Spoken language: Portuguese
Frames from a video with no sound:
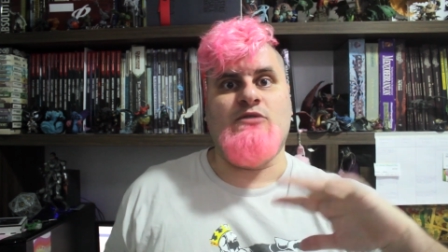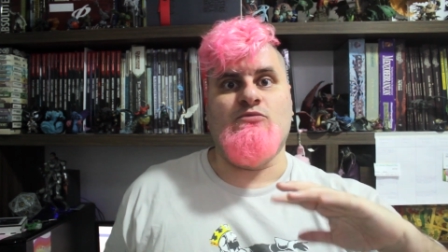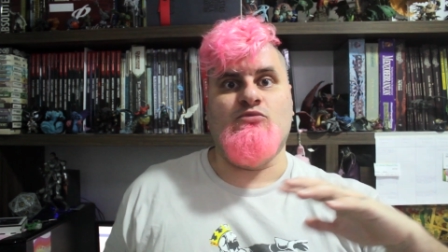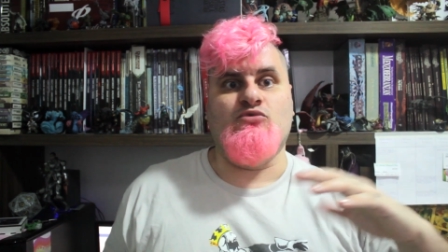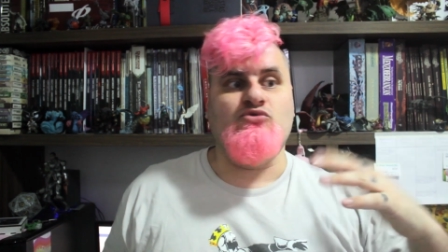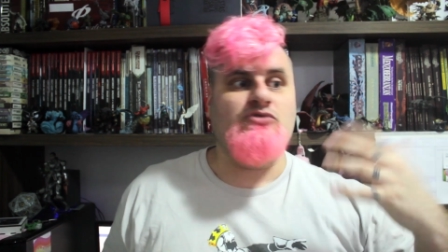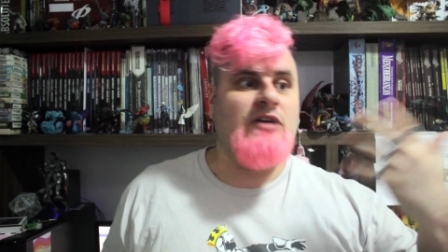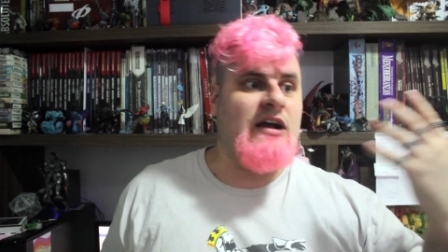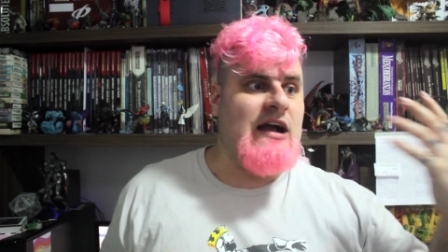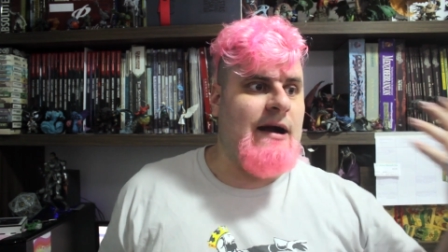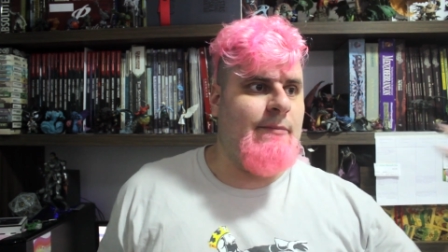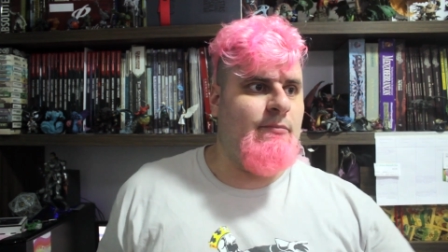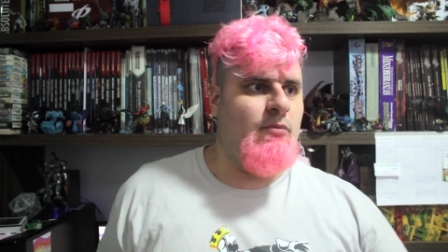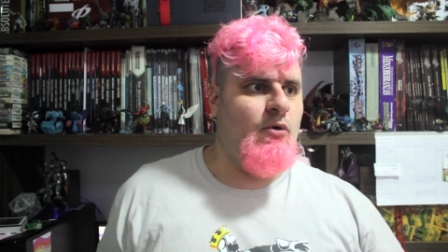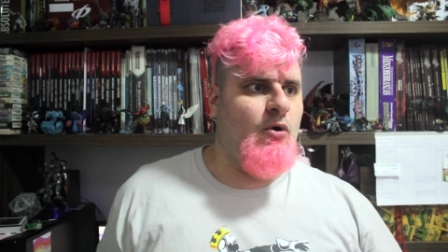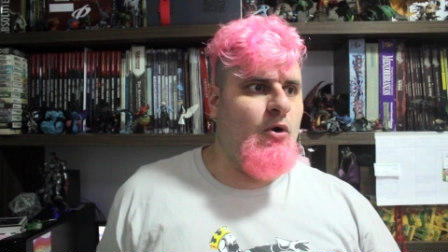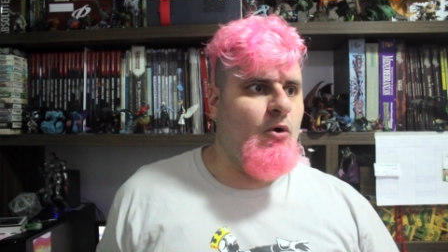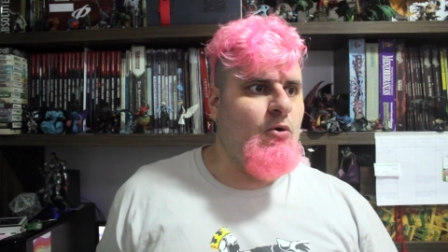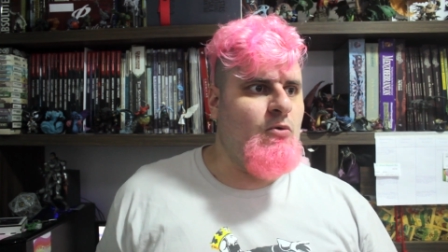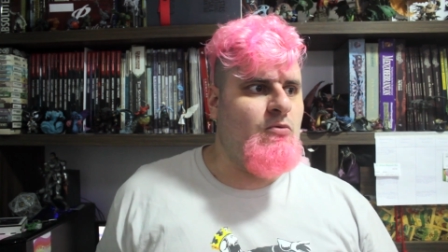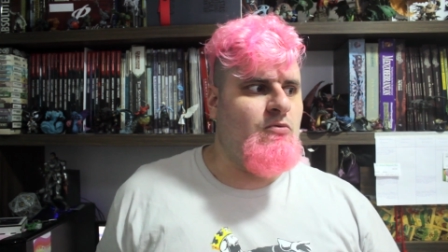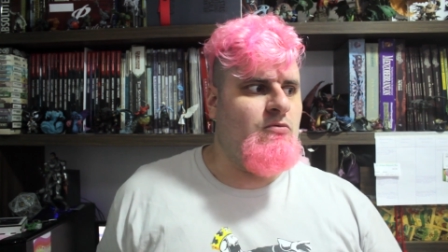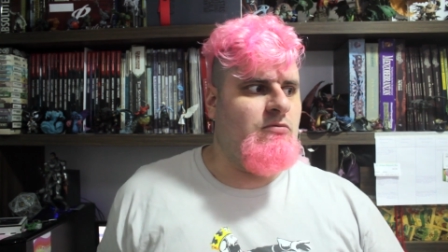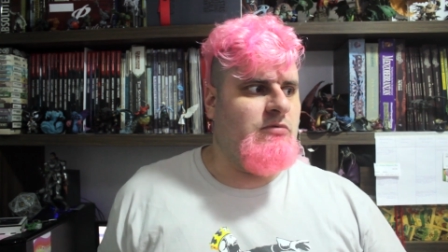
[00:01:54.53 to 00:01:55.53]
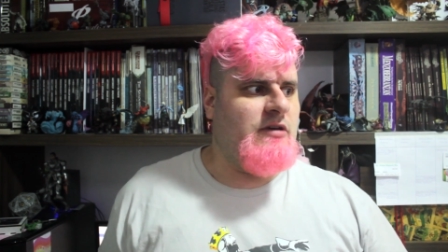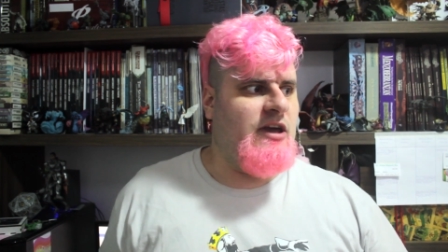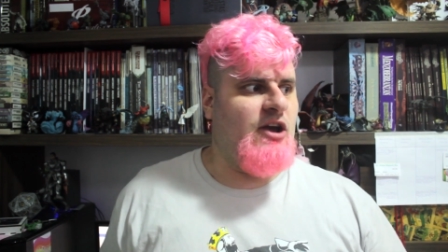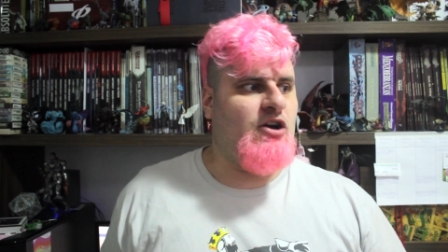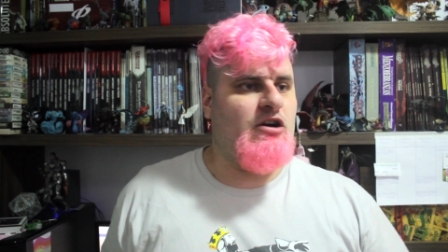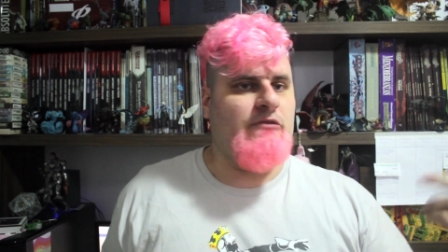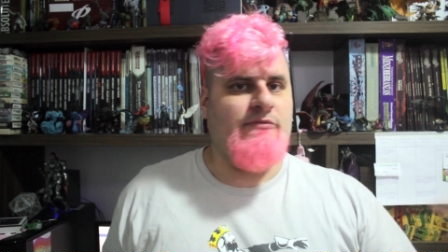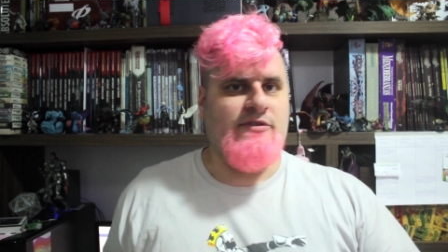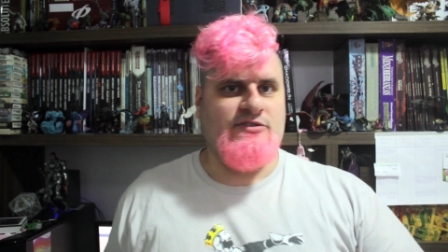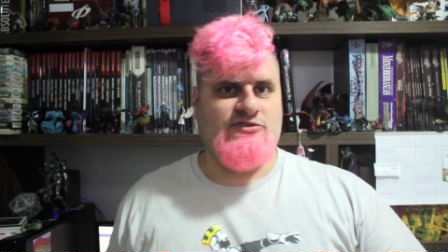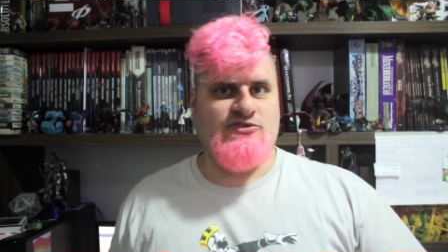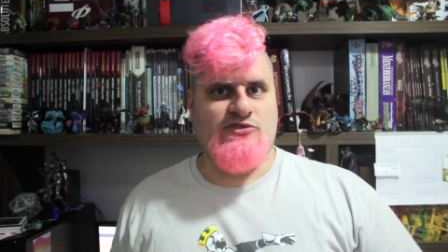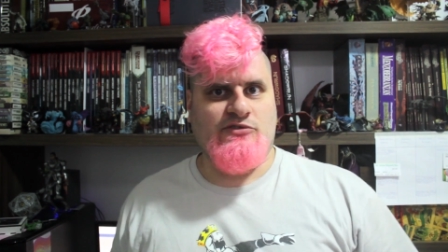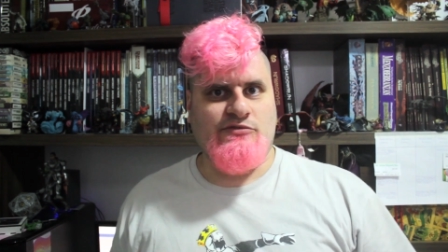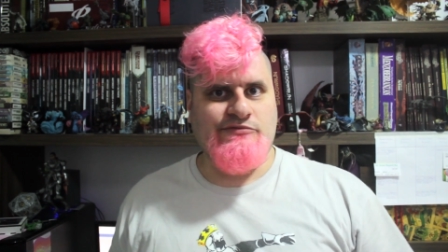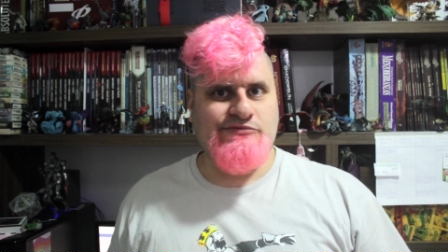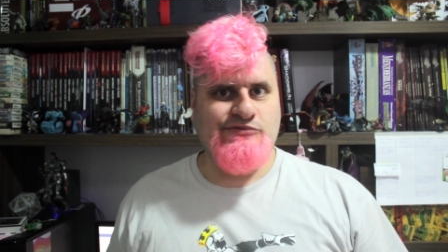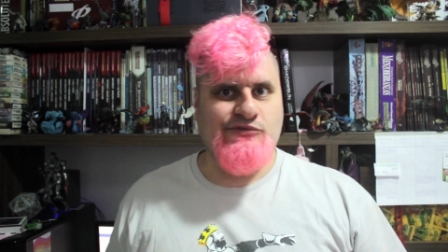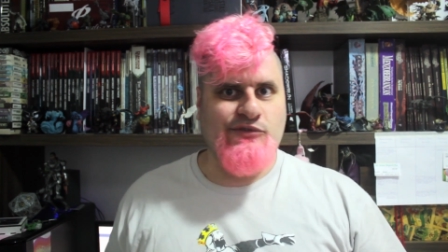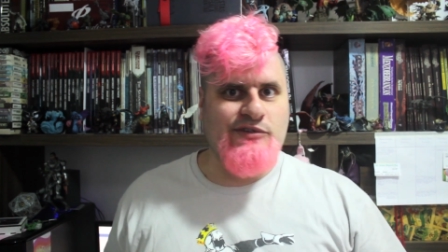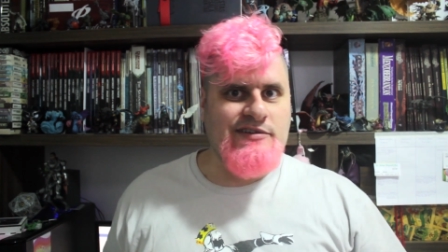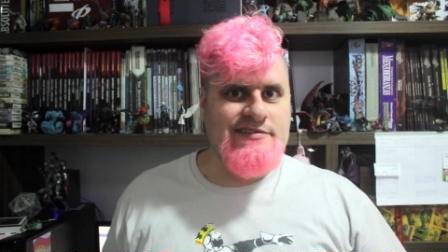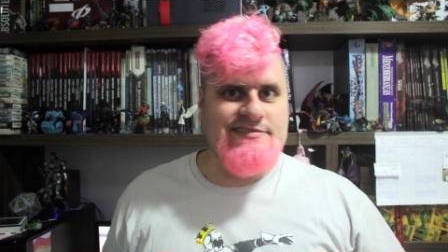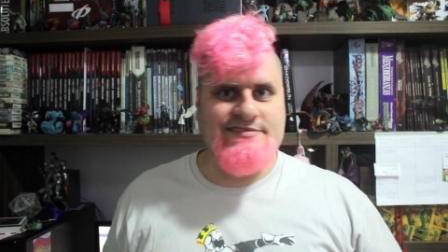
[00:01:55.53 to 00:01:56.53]
O mundo acabou e recomeçou
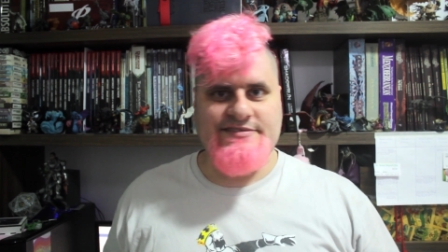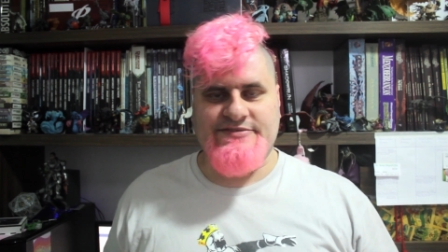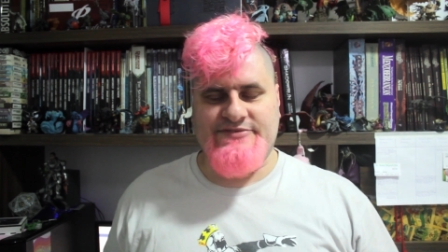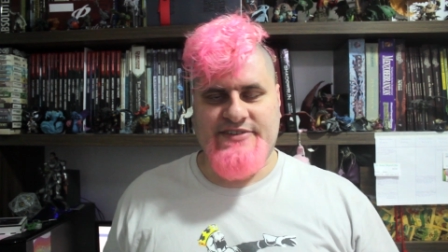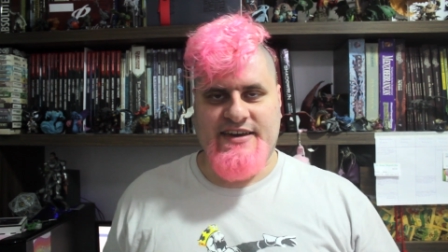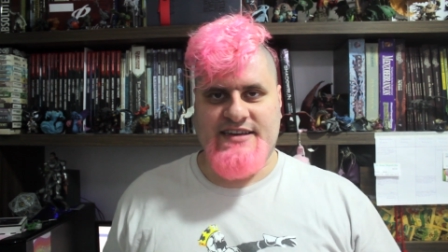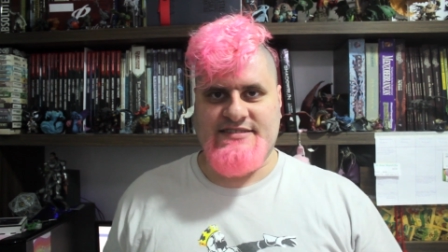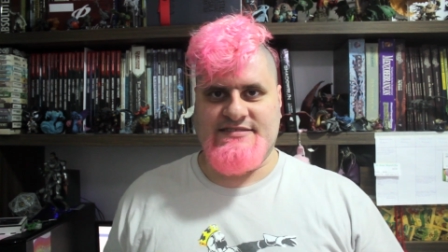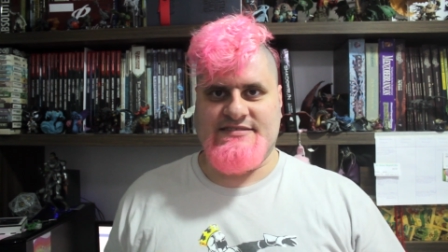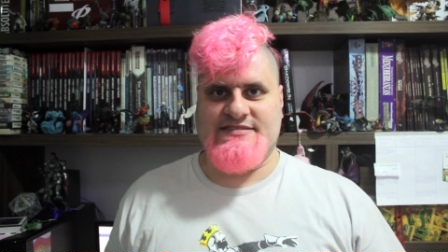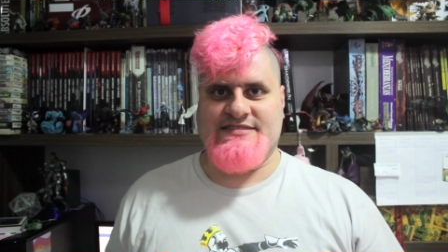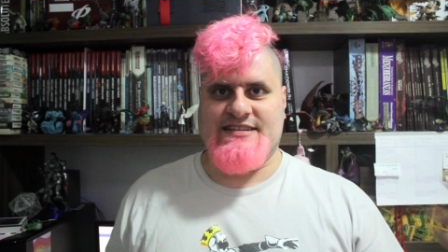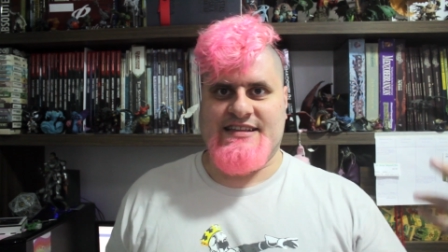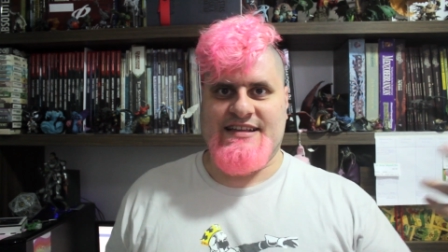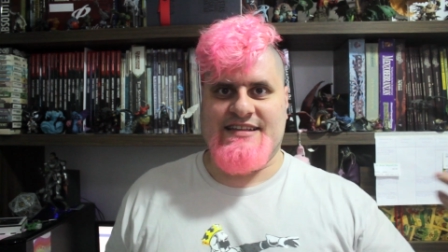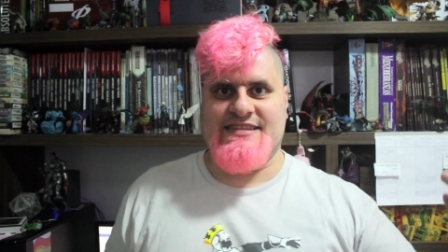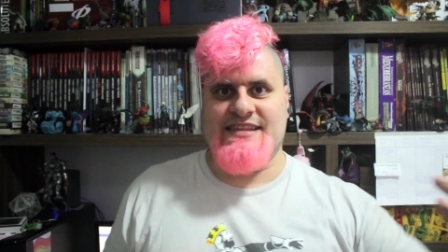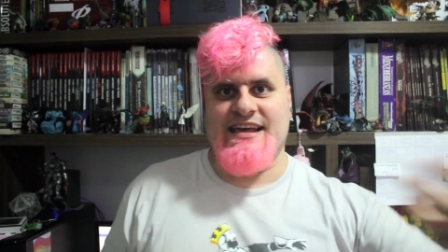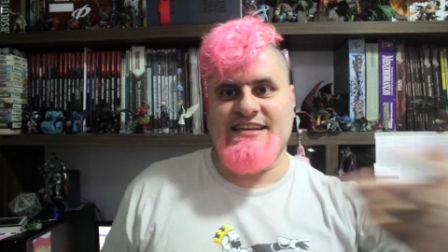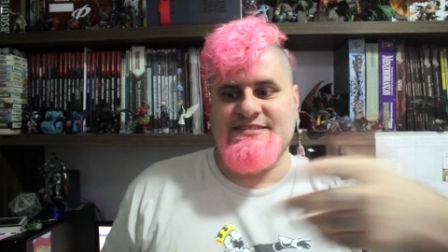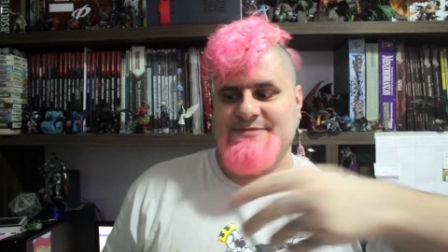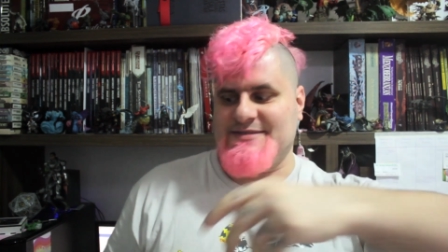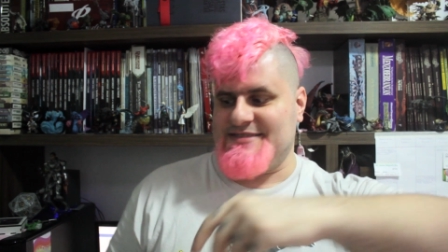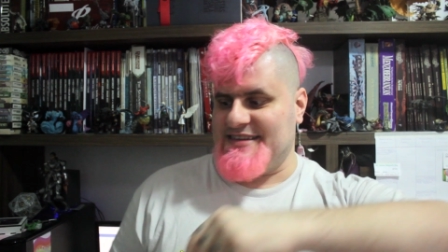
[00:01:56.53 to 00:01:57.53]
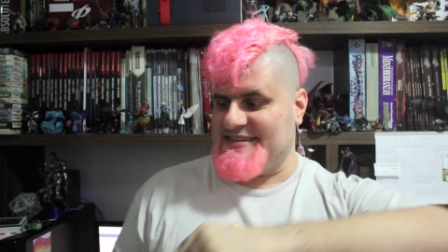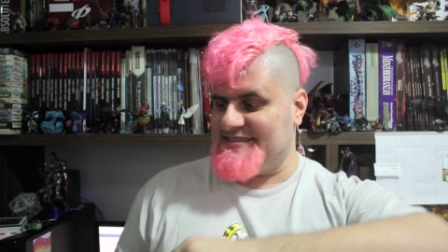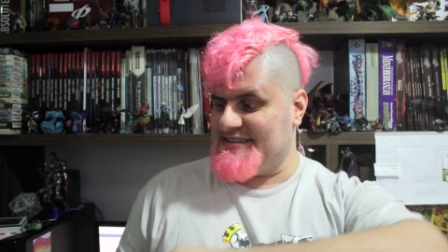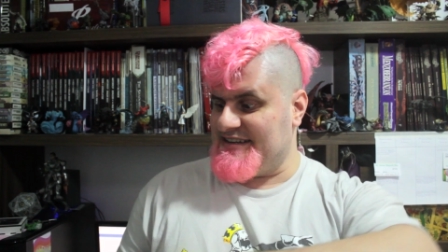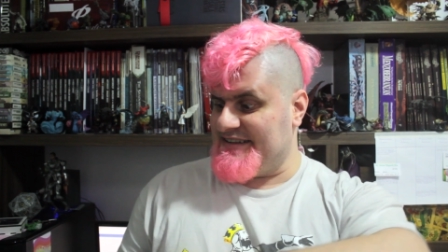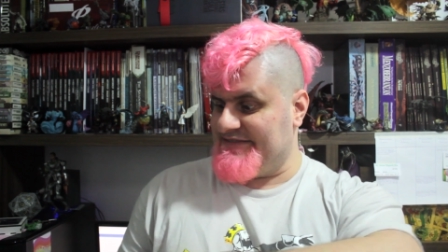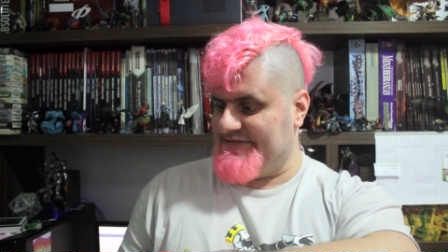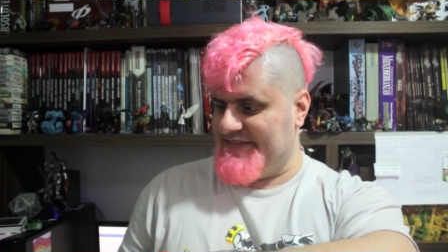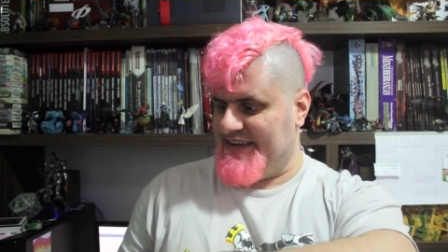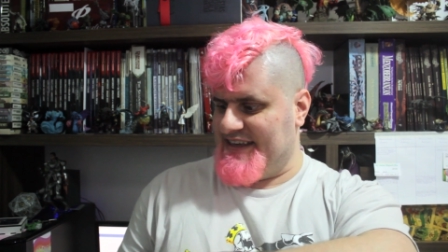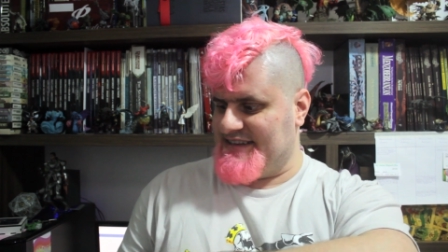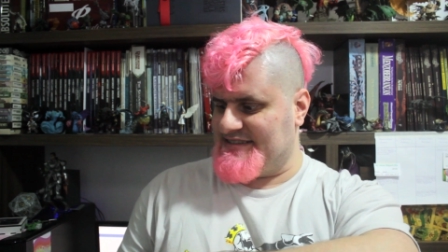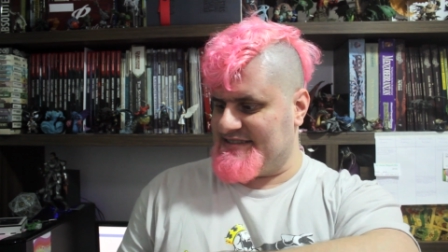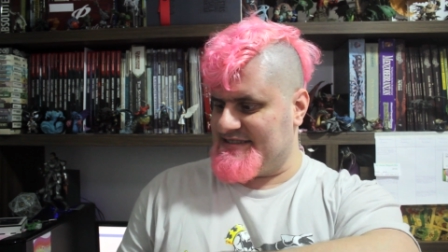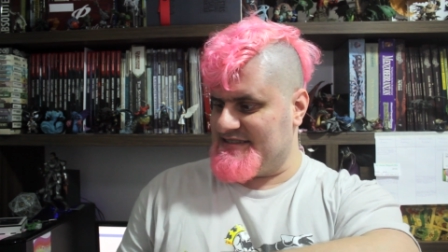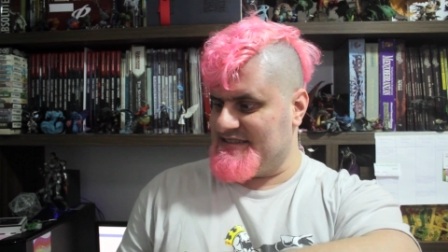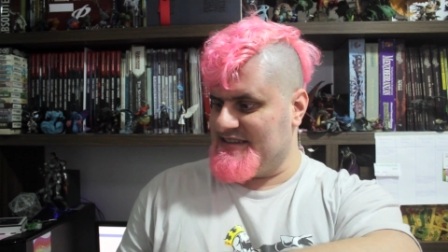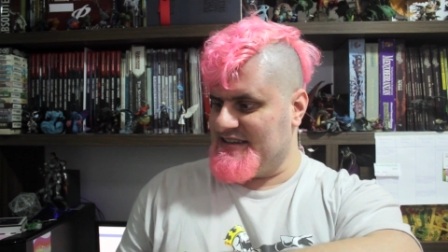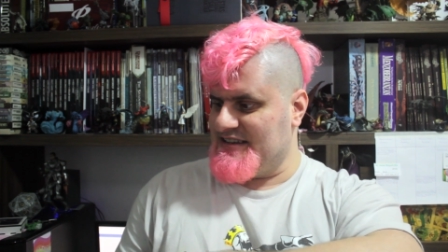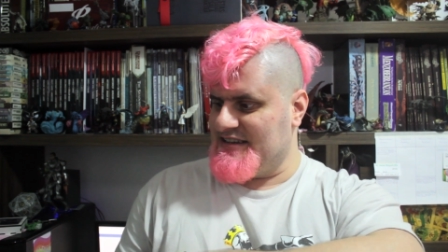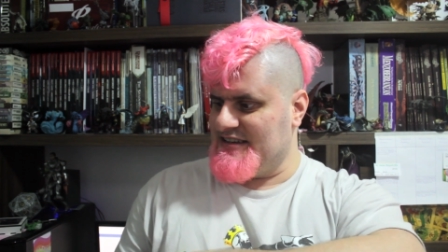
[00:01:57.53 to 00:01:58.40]
12 vezes, tá na 13 terceira vez.